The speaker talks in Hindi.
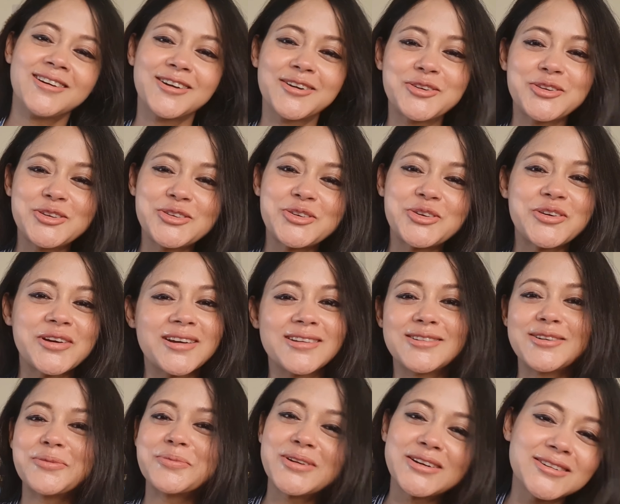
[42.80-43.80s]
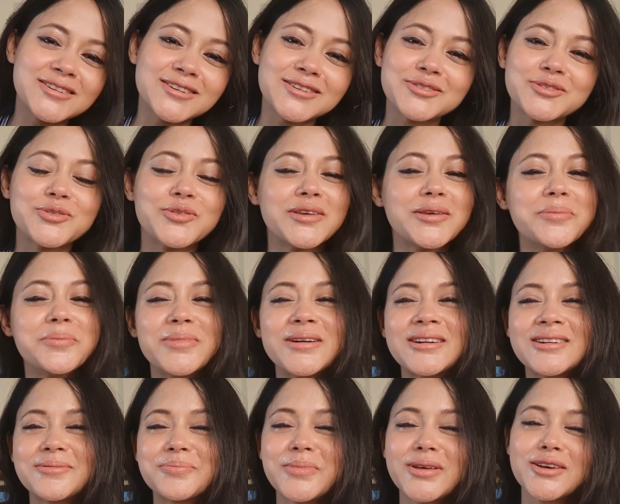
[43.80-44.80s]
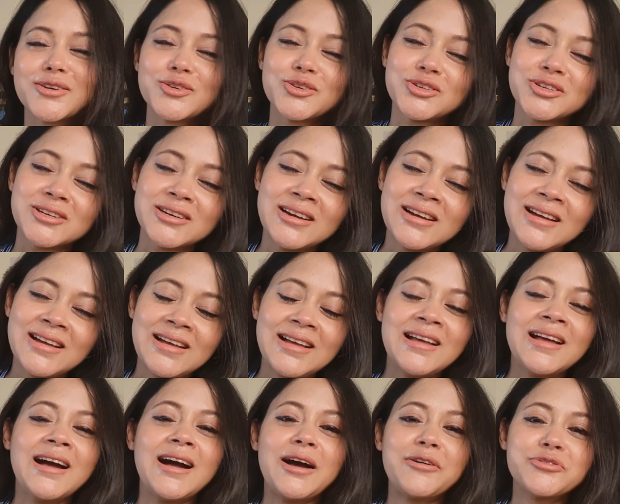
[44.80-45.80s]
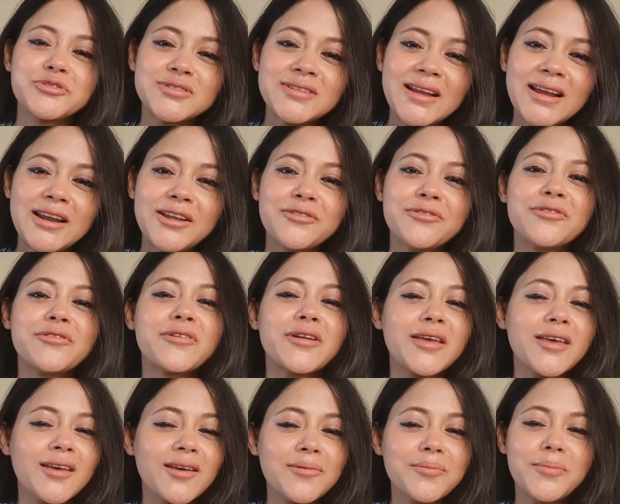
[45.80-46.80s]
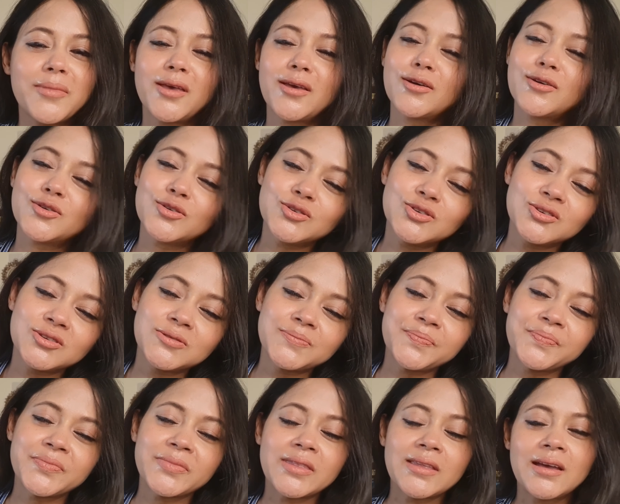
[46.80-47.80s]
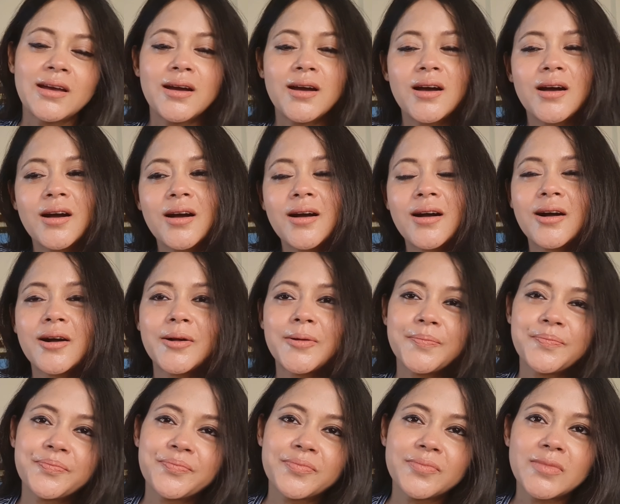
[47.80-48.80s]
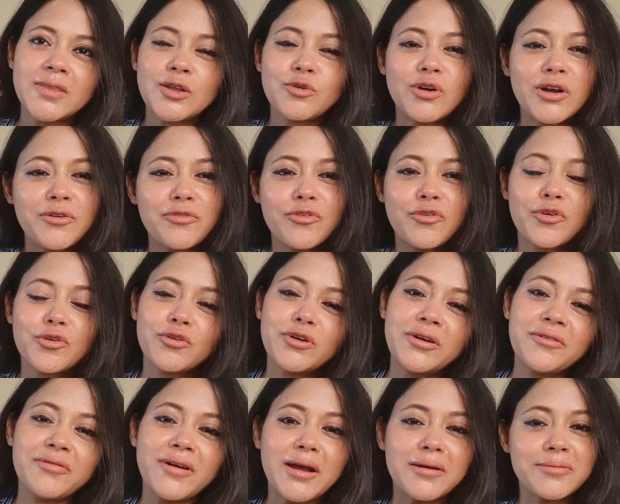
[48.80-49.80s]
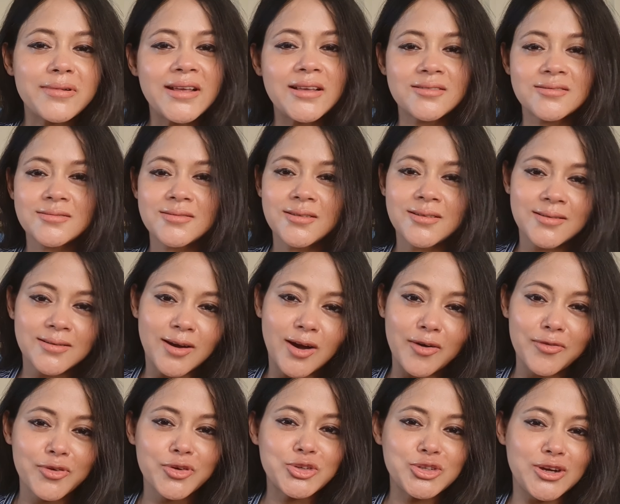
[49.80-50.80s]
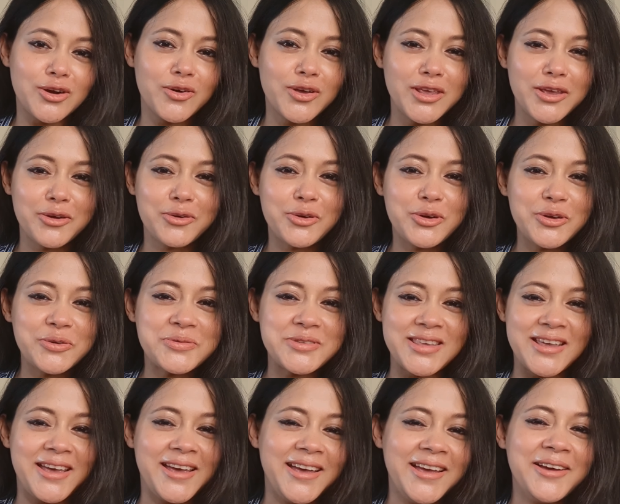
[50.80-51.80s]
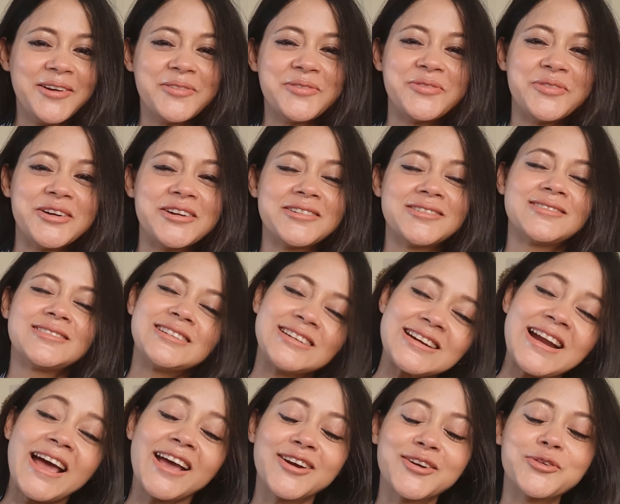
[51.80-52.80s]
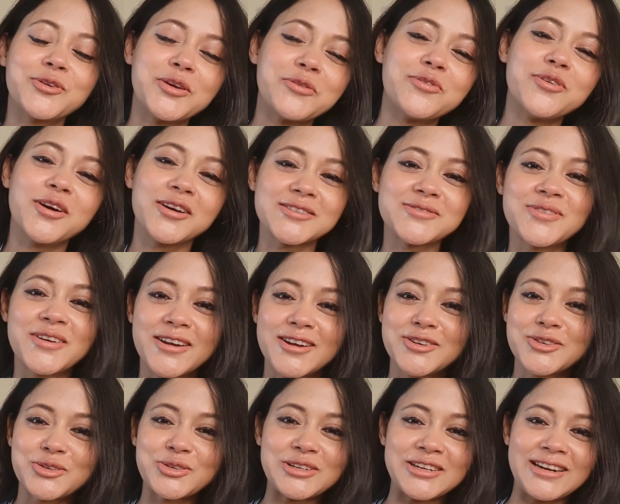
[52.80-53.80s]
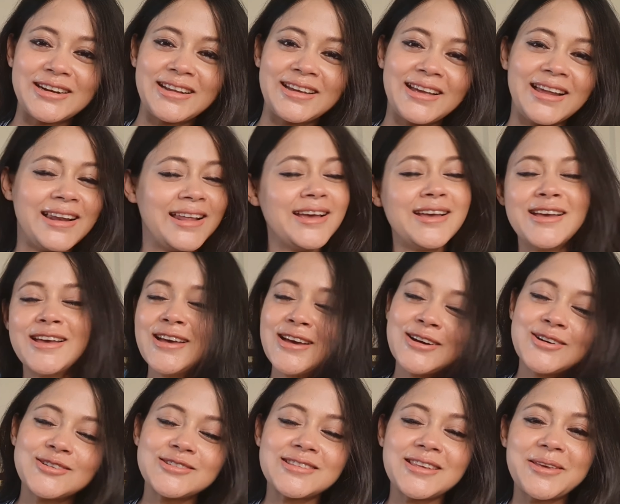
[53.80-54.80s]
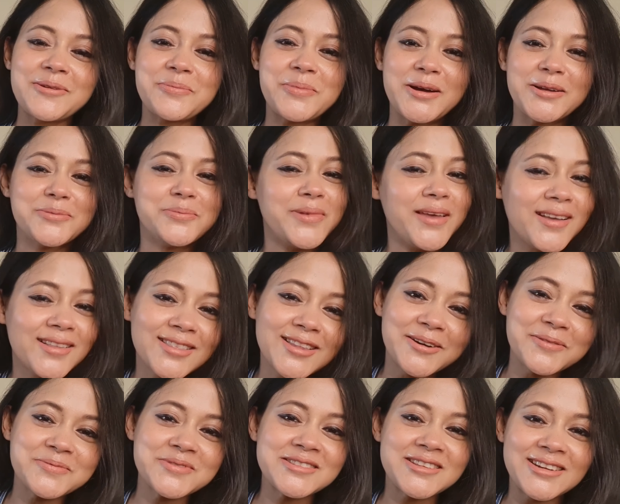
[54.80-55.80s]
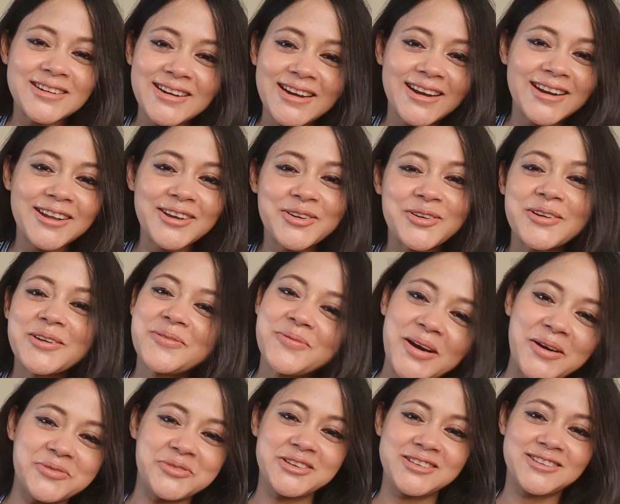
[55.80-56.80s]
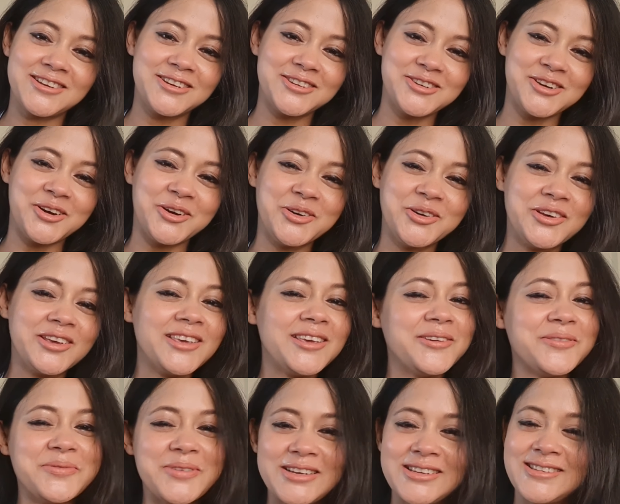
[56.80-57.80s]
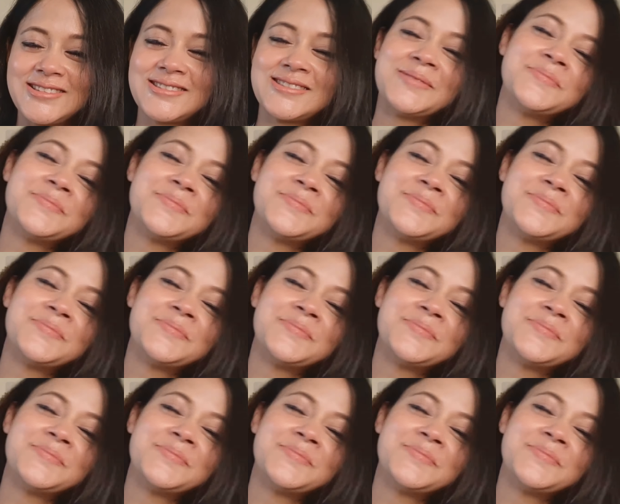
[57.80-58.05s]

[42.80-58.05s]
अगर कुछ होगा तो अपडेट कर दूँगी बट मैं कुछ आफ्टर डिलीवरी मैं कुछ uh, ट्वेंटी फोर ट्वेंटी फाइव डेज तक ऑफ हो जाऊँगी यूट्यूब से बट ट्राई करूंगी ब्लॉग्स वगैरह शूट करने के लिए उसके बाद में एकदम से रेडी होके वापस आ जाऊँगी बस